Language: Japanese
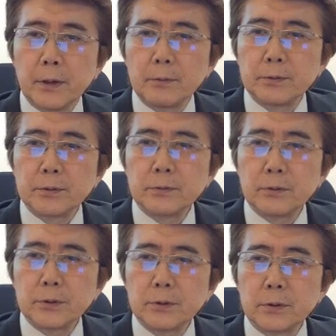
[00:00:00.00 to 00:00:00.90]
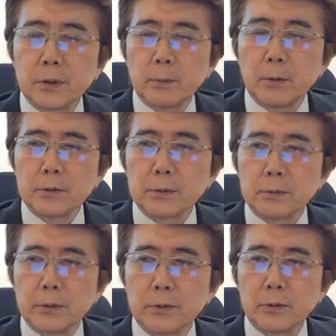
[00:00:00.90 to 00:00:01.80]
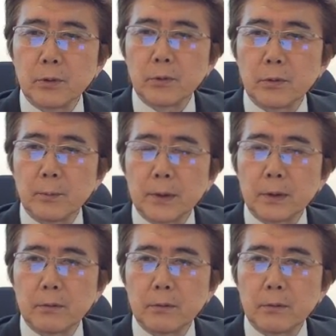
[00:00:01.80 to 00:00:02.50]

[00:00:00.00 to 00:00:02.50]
で普通の思想体で目をつぶっていることと